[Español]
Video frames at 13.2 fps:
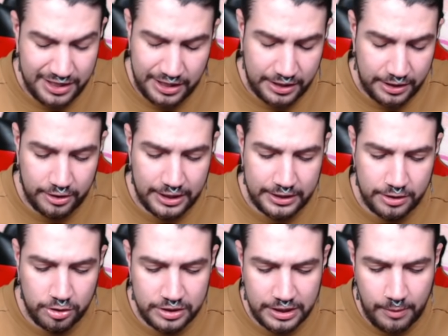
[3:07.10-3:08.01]
que creo que aquí no
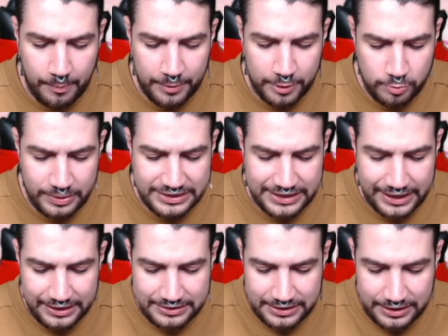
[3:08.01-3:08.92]
lo tenemos, pero Super
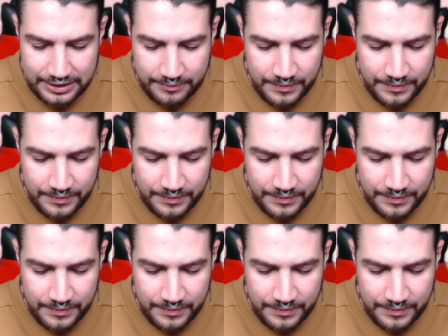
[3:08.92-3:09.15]
Saiyan sí,